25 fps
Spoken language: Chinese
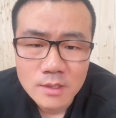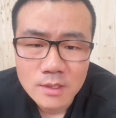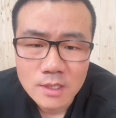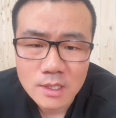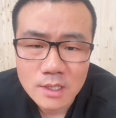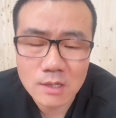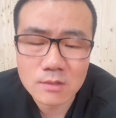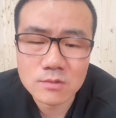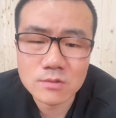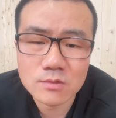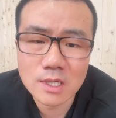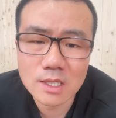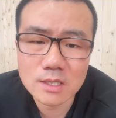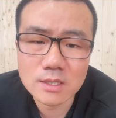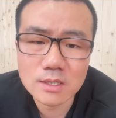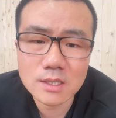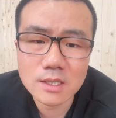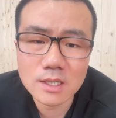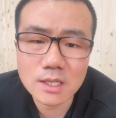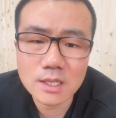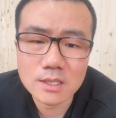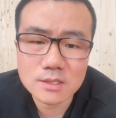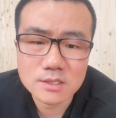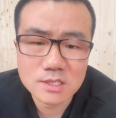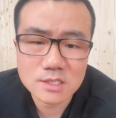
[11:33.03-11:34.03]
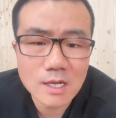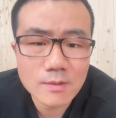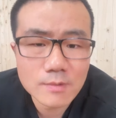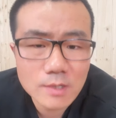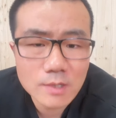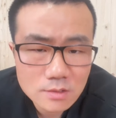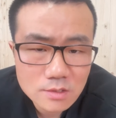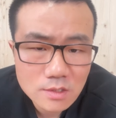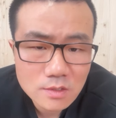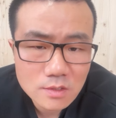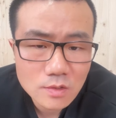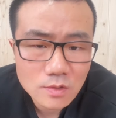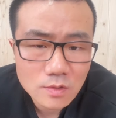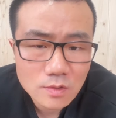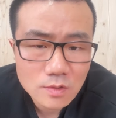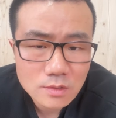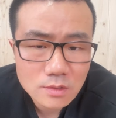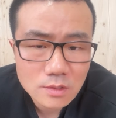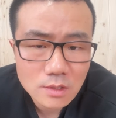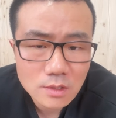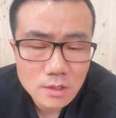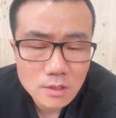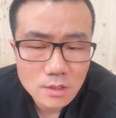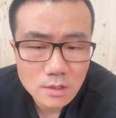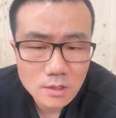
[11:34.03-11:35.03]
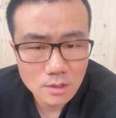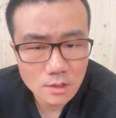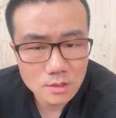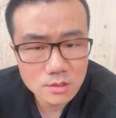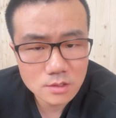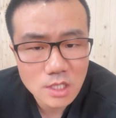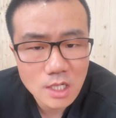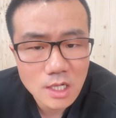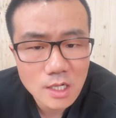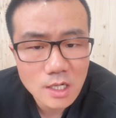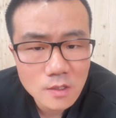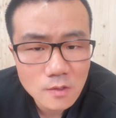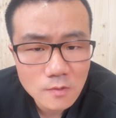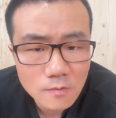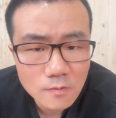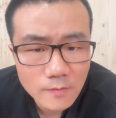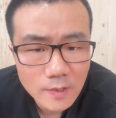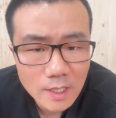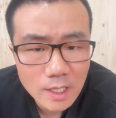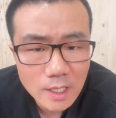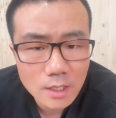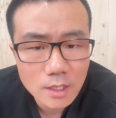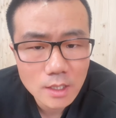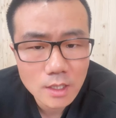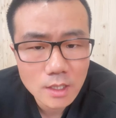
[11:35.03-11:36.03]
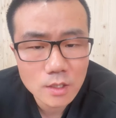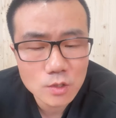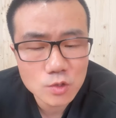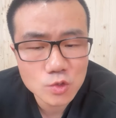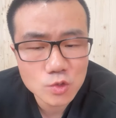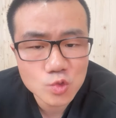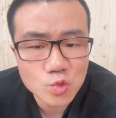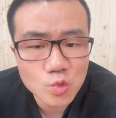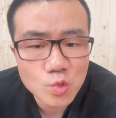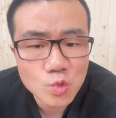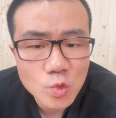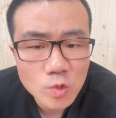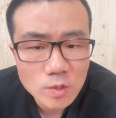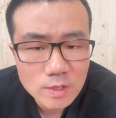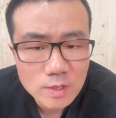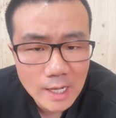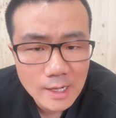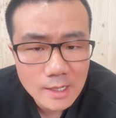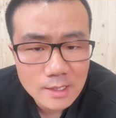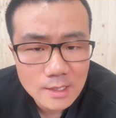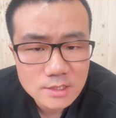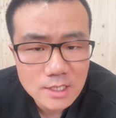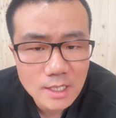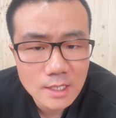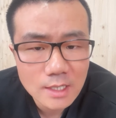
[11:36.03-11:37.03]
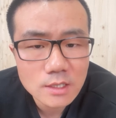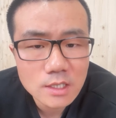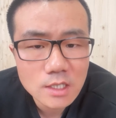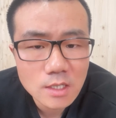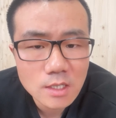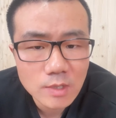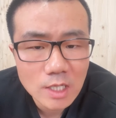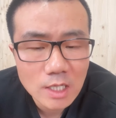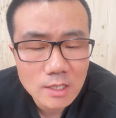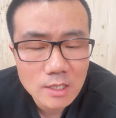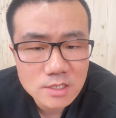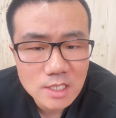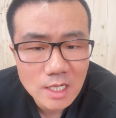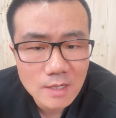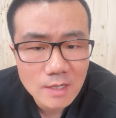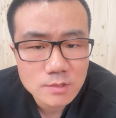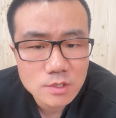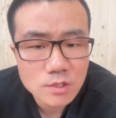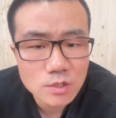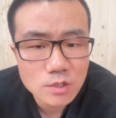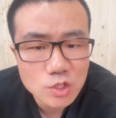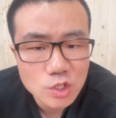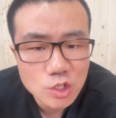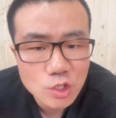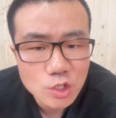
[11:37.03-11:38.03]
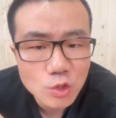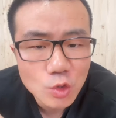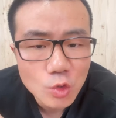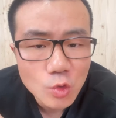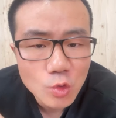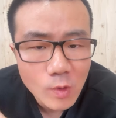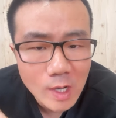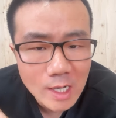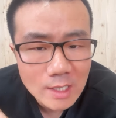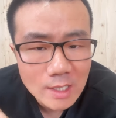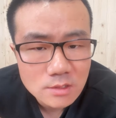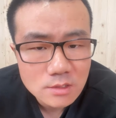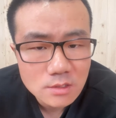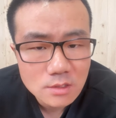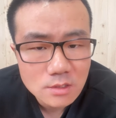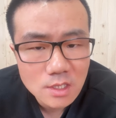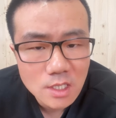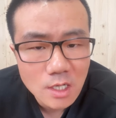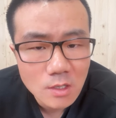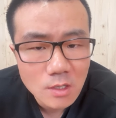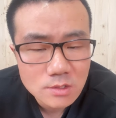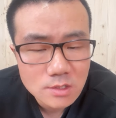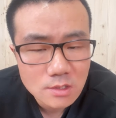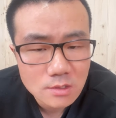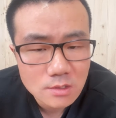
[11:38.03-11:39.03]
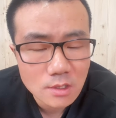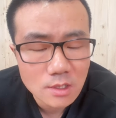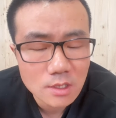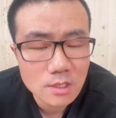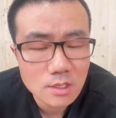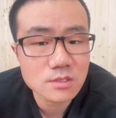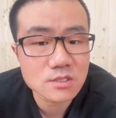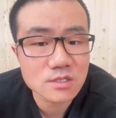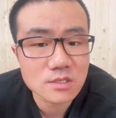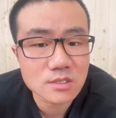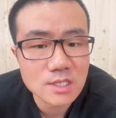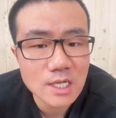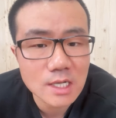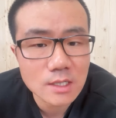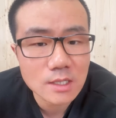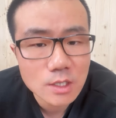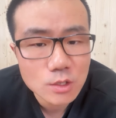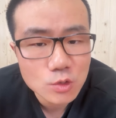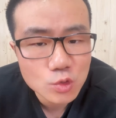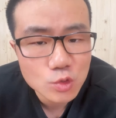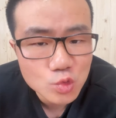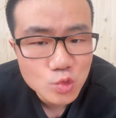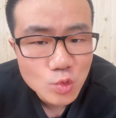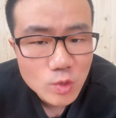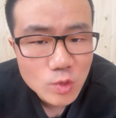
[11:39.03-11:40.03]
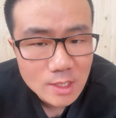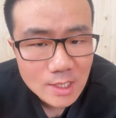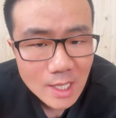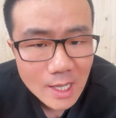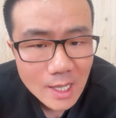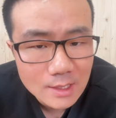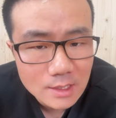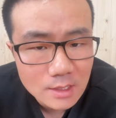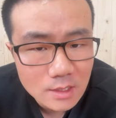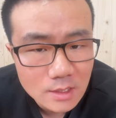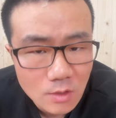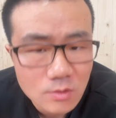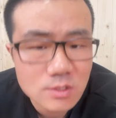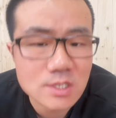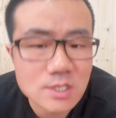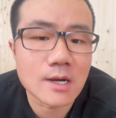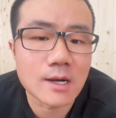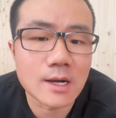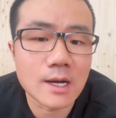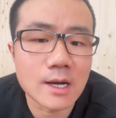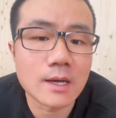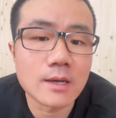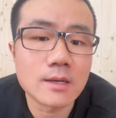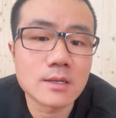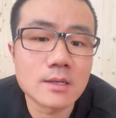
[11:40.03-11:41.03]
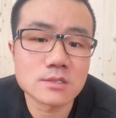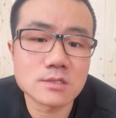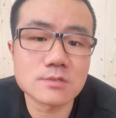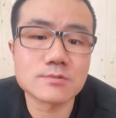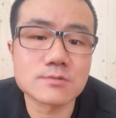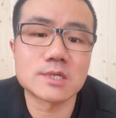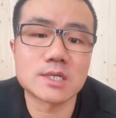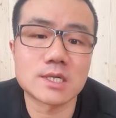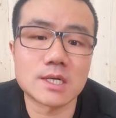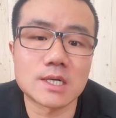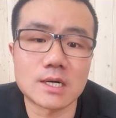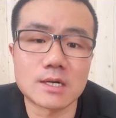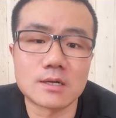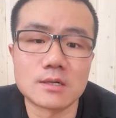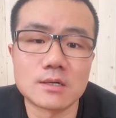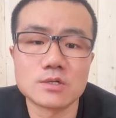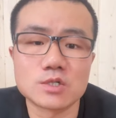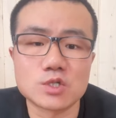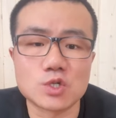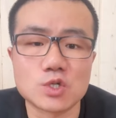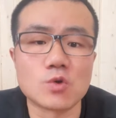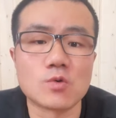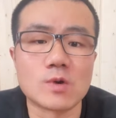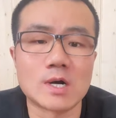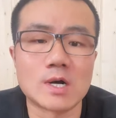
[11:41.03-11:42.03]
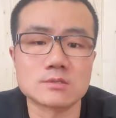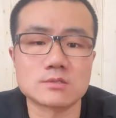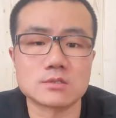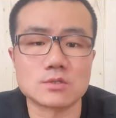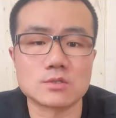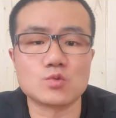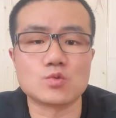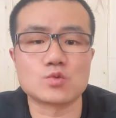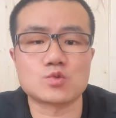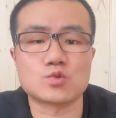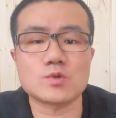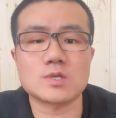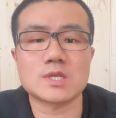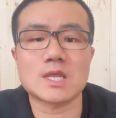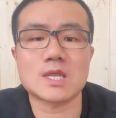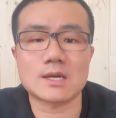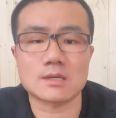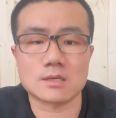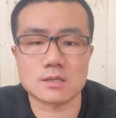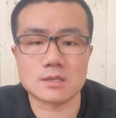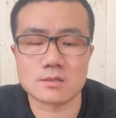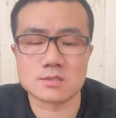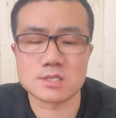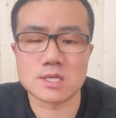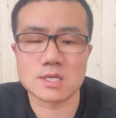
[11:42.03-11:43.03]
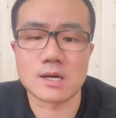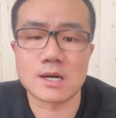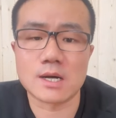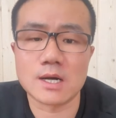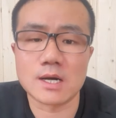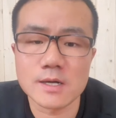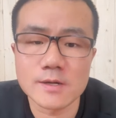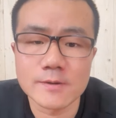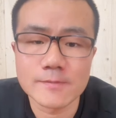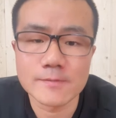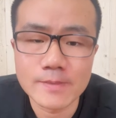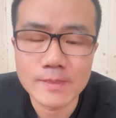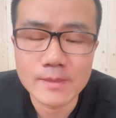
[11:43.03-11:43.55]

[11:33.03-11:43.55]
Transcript: 凯文杜兰特呀，加盟了金州勇士，成为阻挡在勒布朗詹姆斯球王之道之之上的最大一道障碍，是不是这样？球王之路最大一道障碍。